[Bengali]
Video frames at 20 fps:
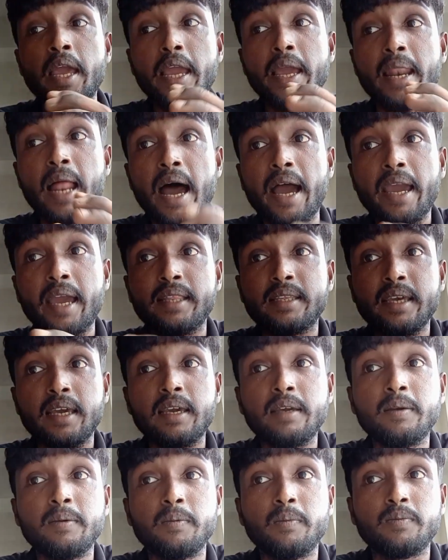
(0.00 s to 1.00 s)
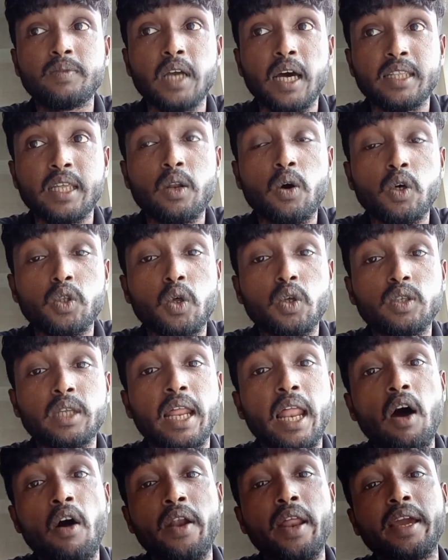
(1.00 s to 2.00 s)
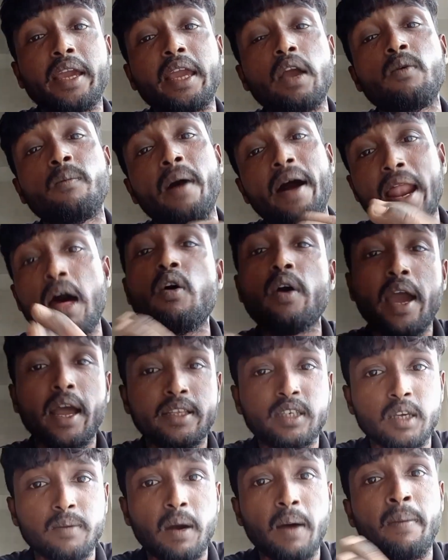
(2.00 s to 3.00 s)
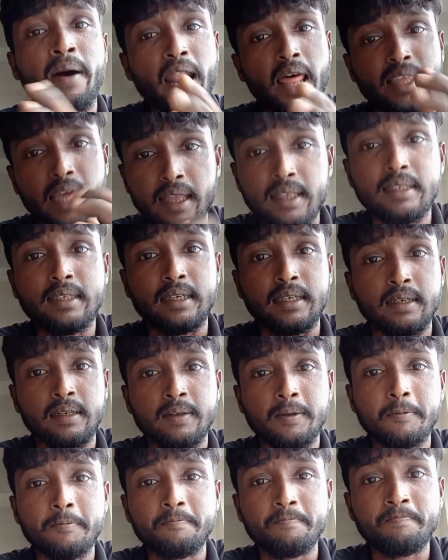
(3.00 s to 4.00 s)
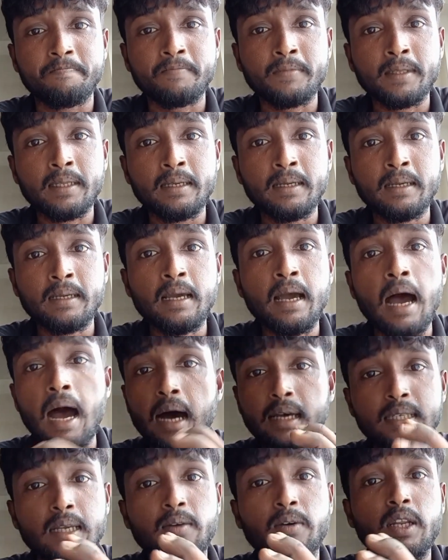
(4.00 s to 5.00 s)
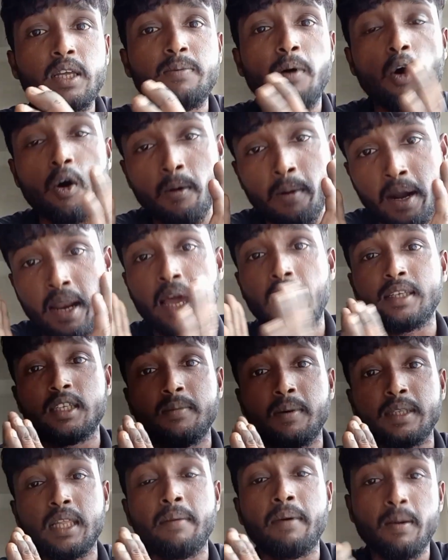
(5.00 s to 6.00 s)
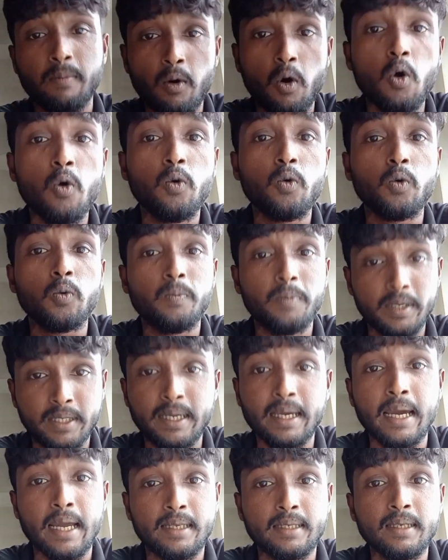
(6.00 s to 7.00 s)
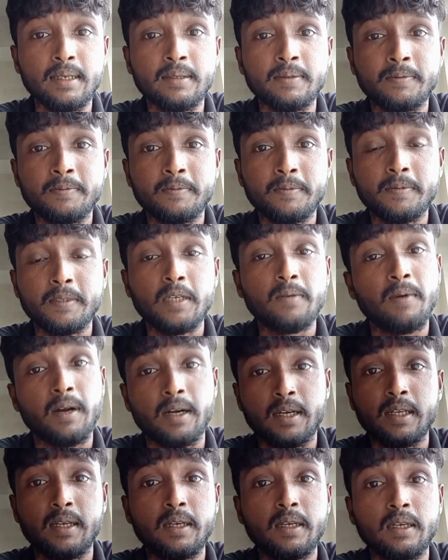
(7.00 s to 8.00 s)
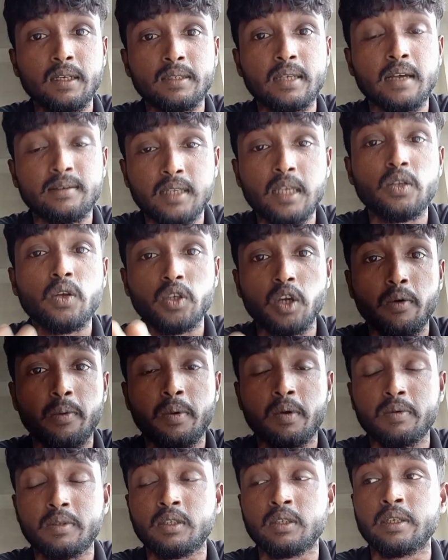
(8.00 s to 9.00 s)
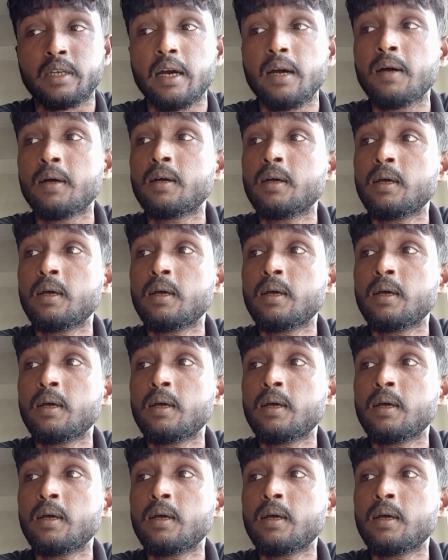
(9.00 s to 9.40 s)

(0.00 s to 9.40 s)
এর আগে যেই যাদের হতো তারা অনেক কেউ মারাও গেছে বা মারা যাচ্ছে আশা করি ভগবানের আশীর্বাদে আমার বউ বেঁচে গেছে টিউমারটি সাকসেস হয়ে যাবে অপারেশনটা